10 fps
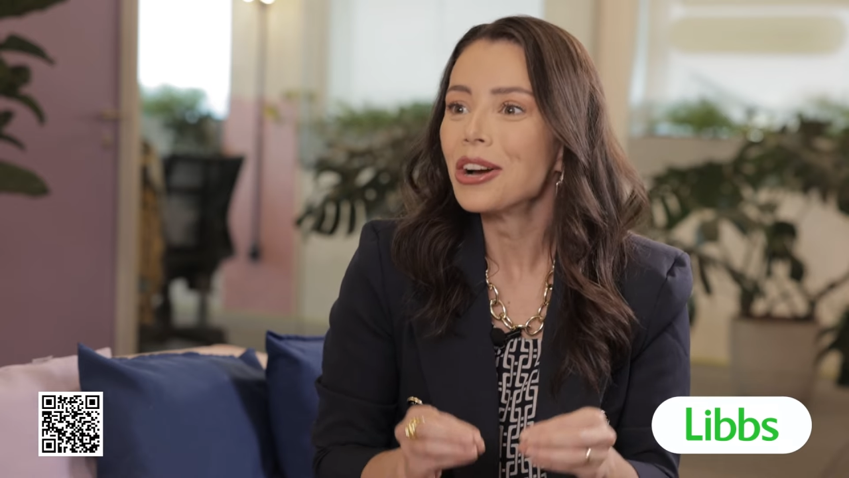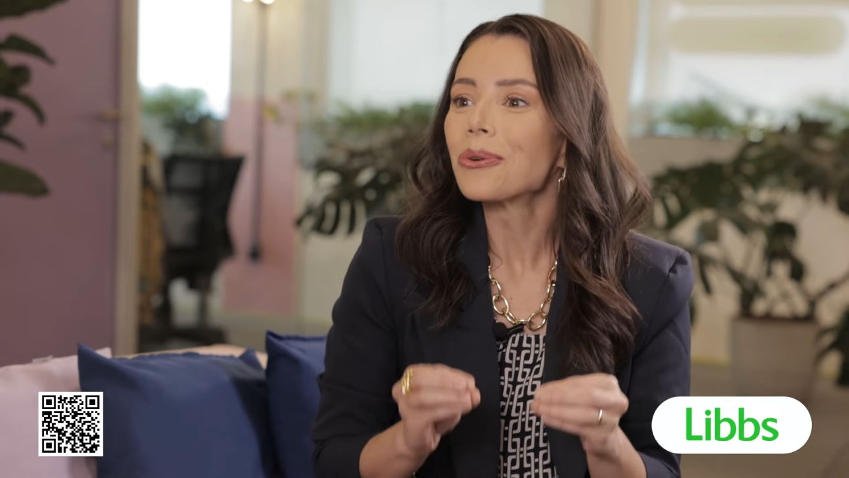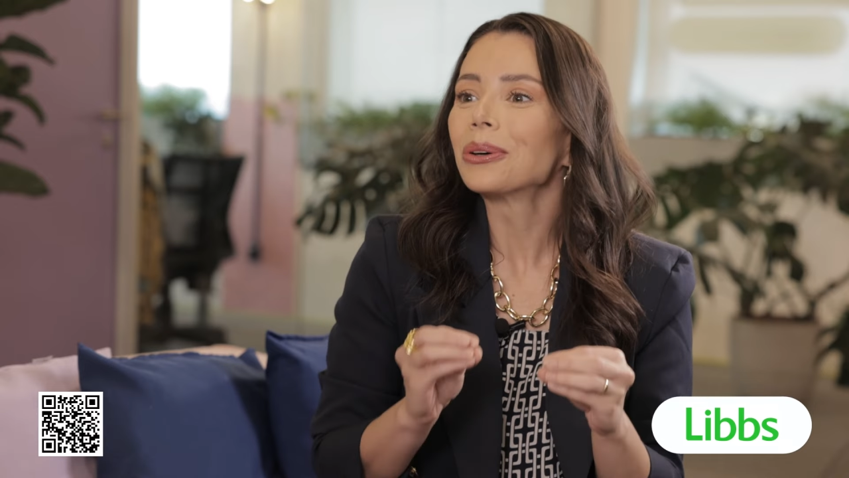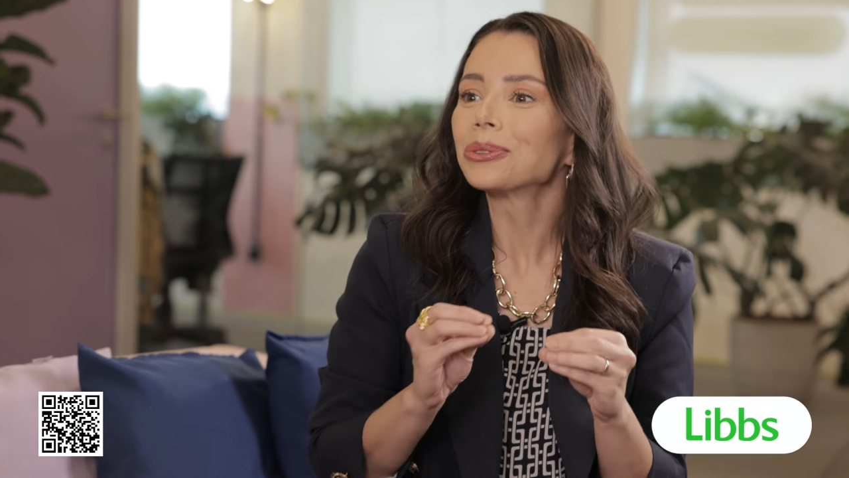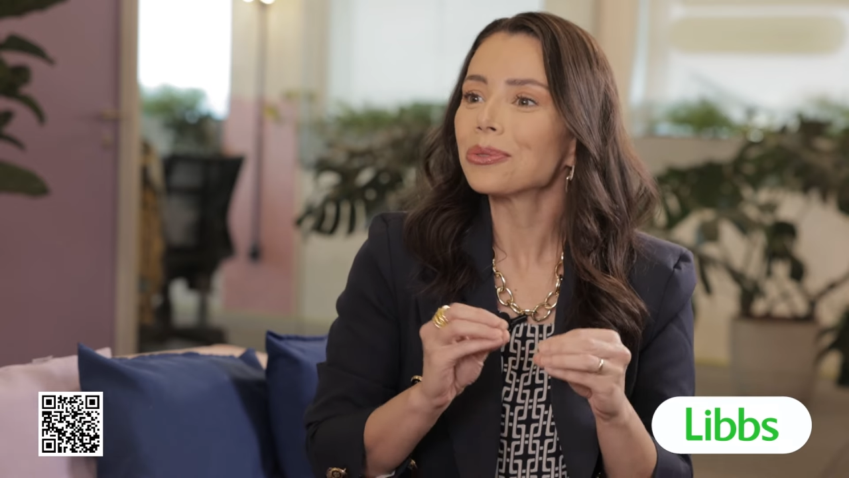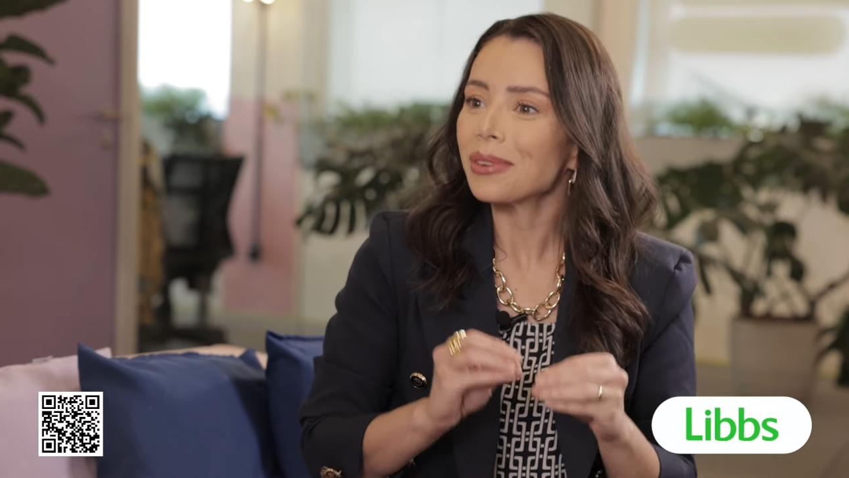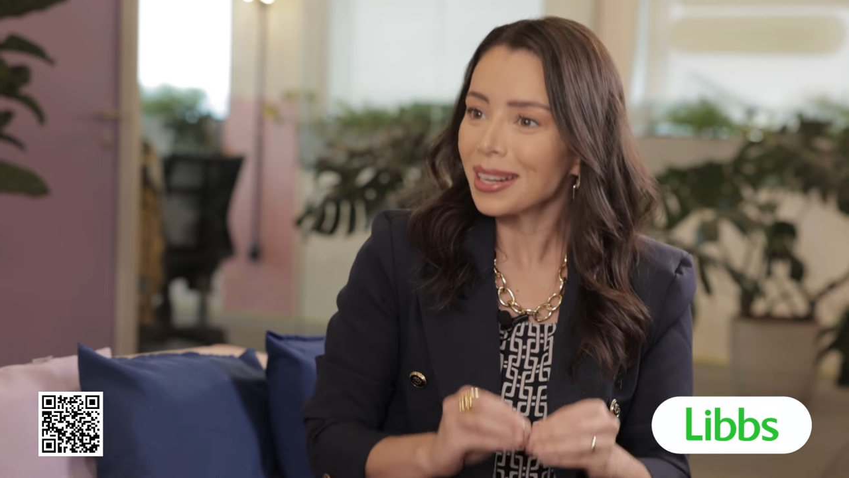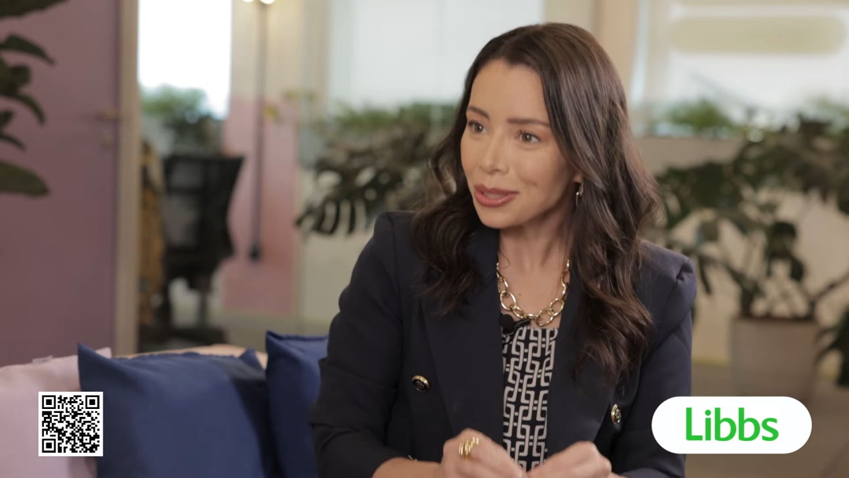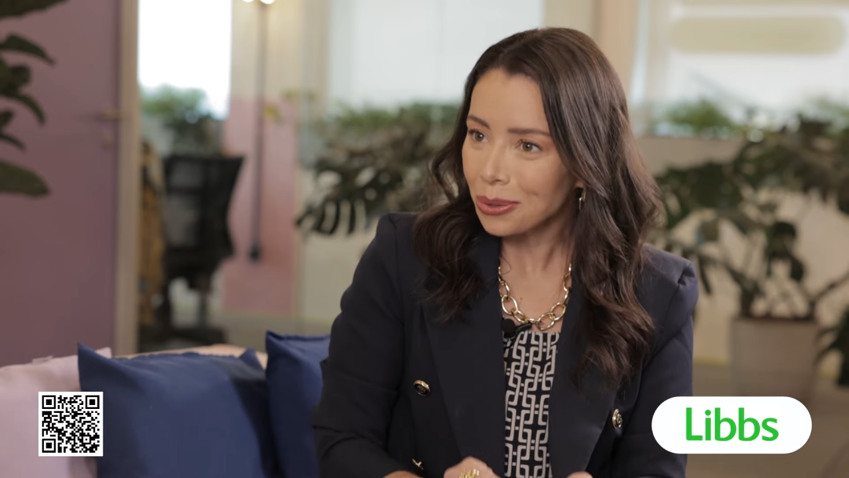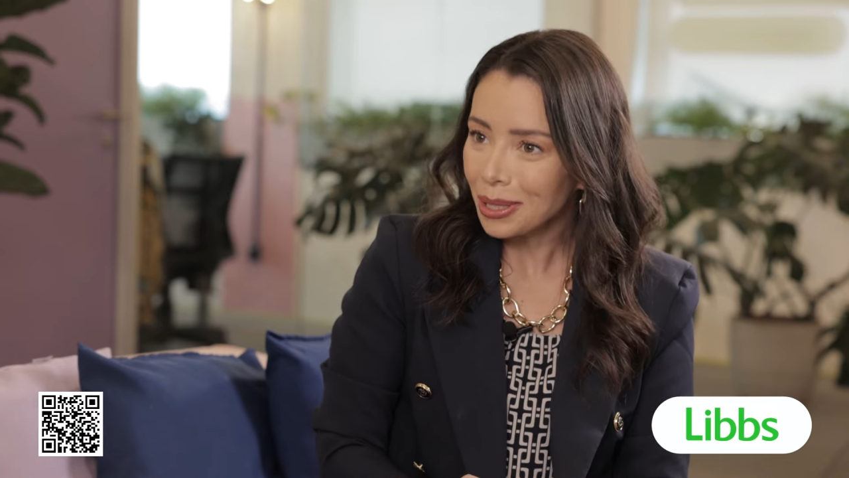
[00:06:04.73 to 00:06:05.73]
quando
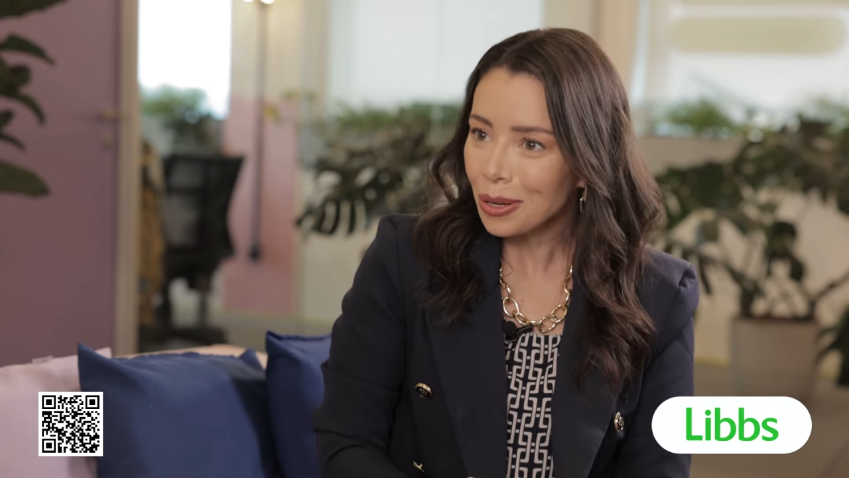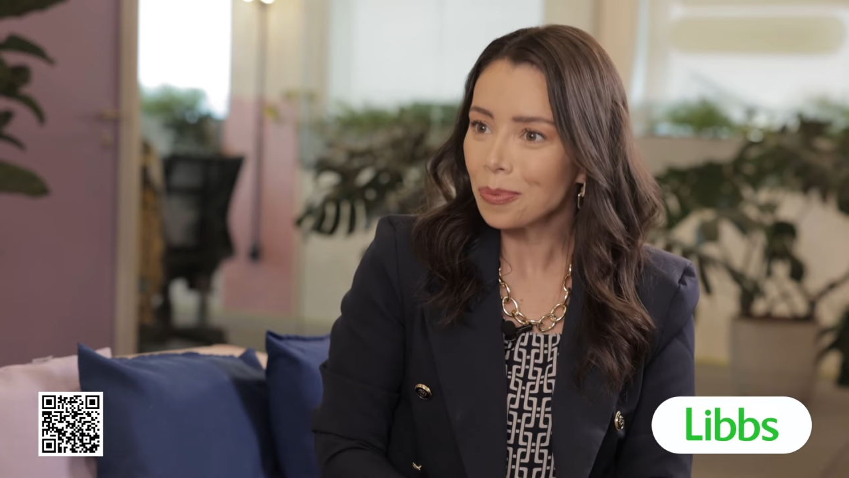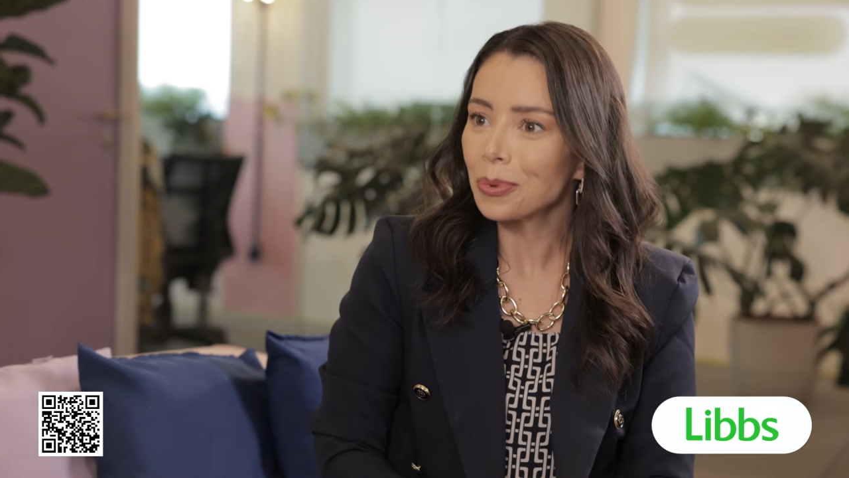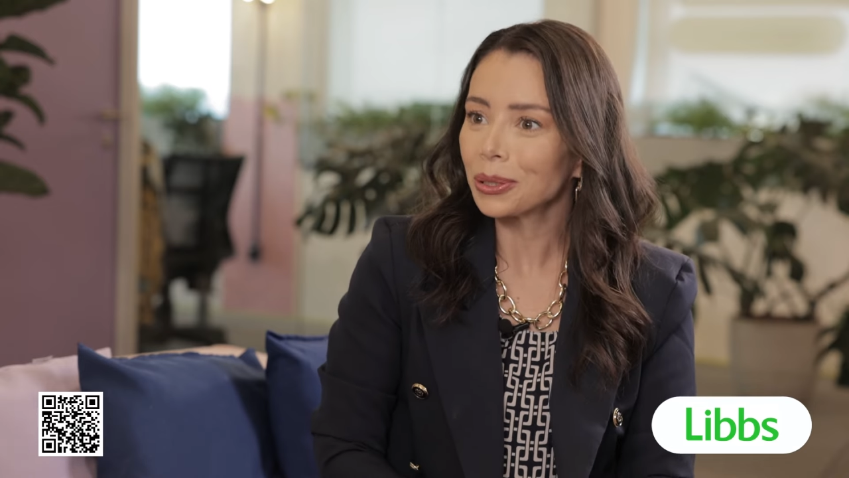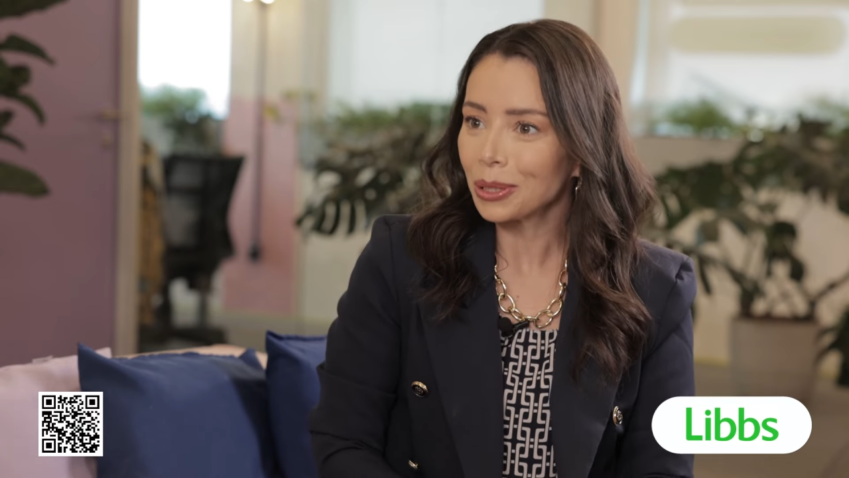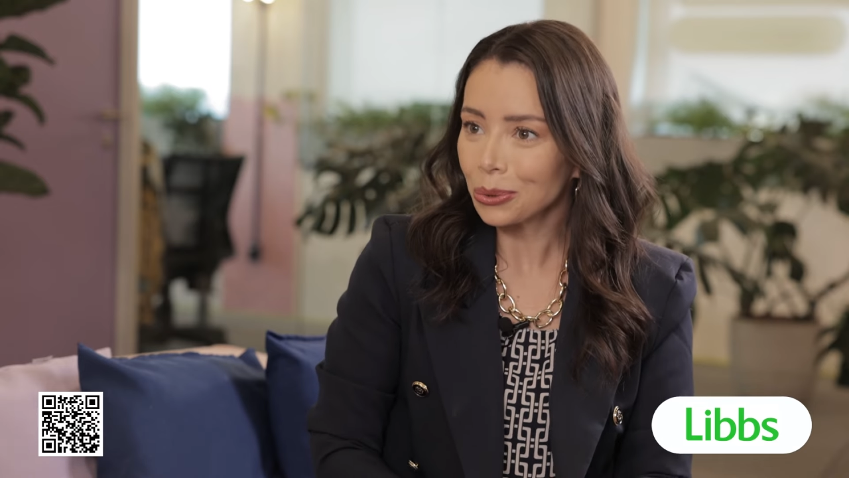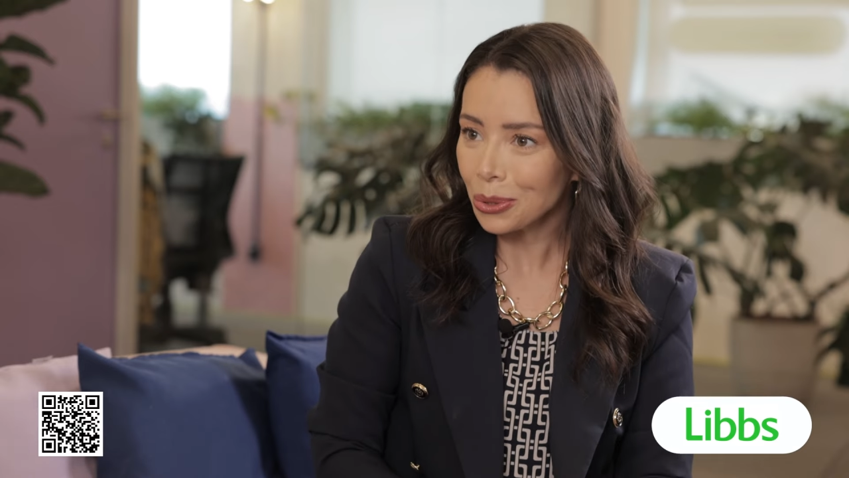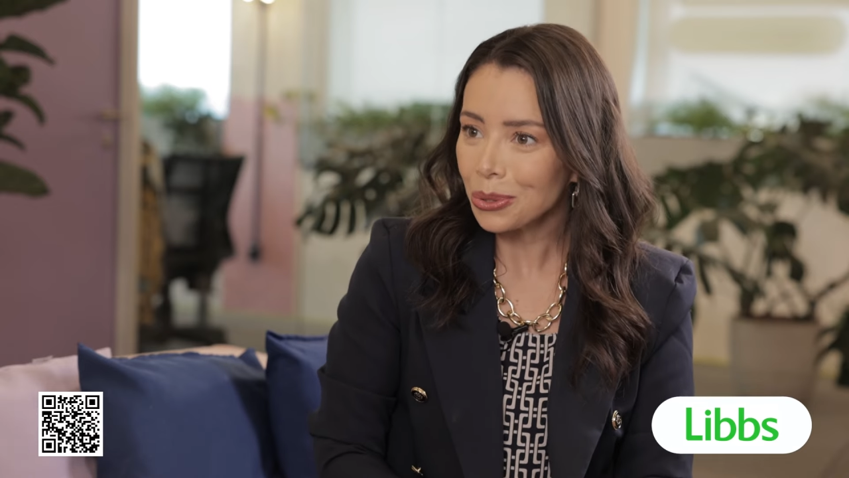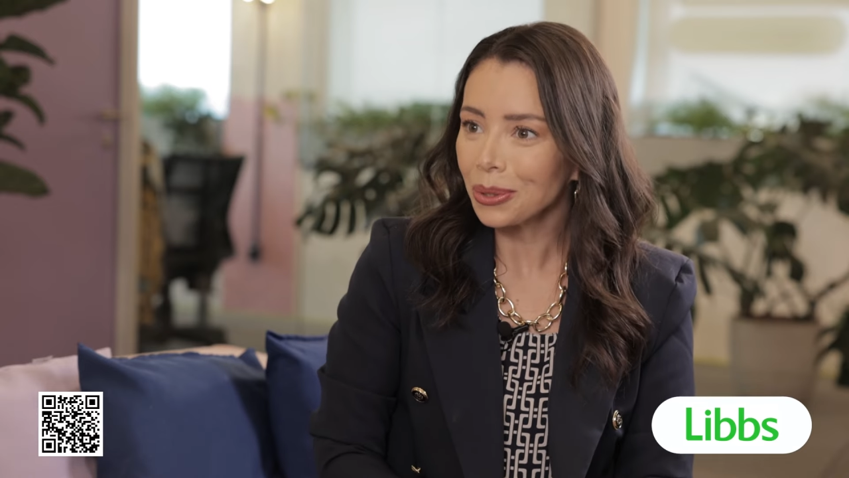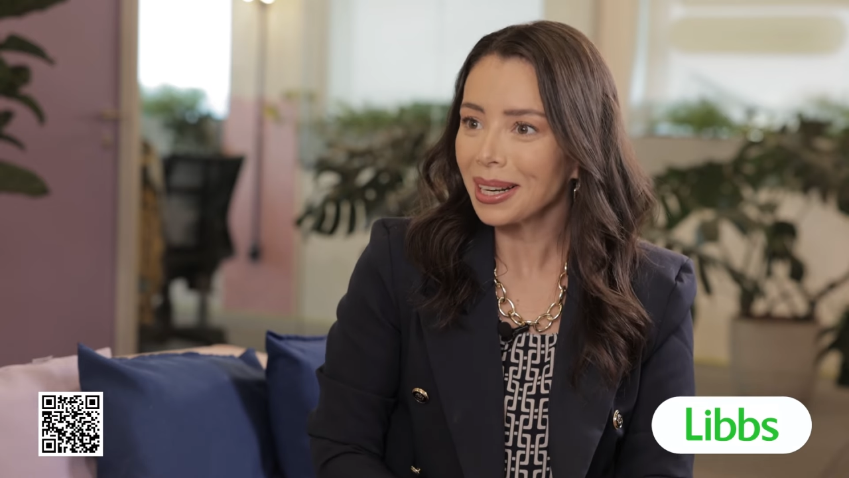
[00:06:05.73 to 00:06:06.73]
vai escolher o
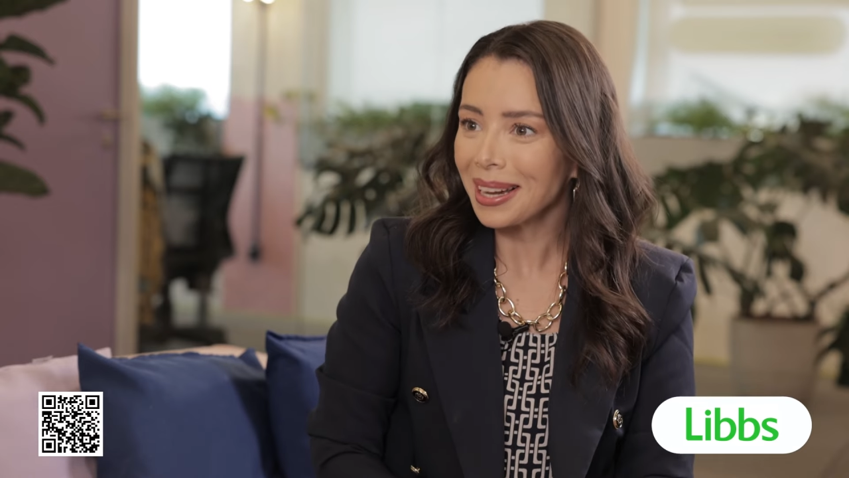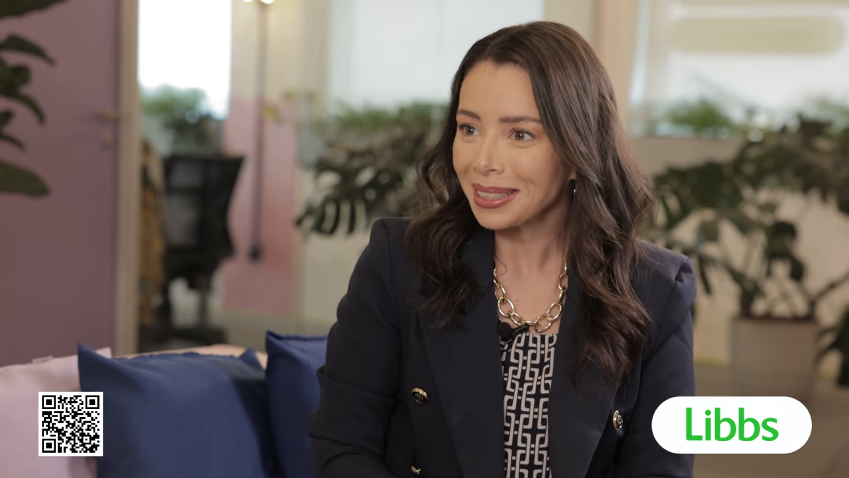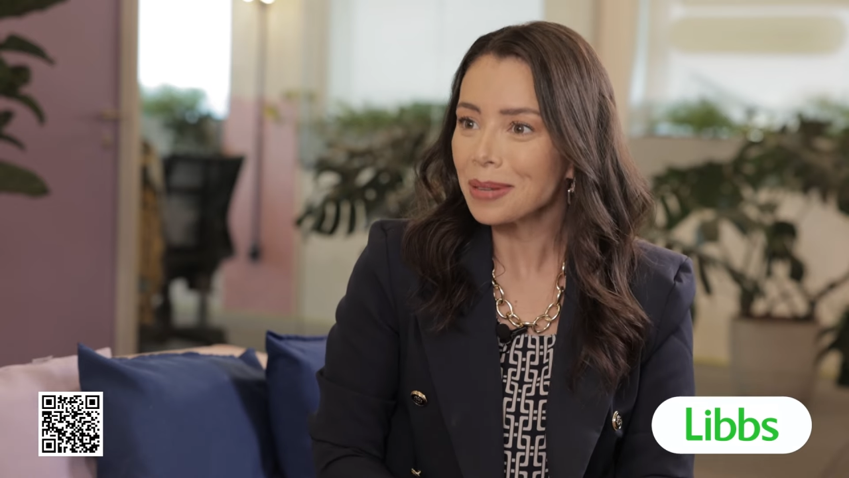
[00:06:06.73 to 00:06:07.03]
protetor solar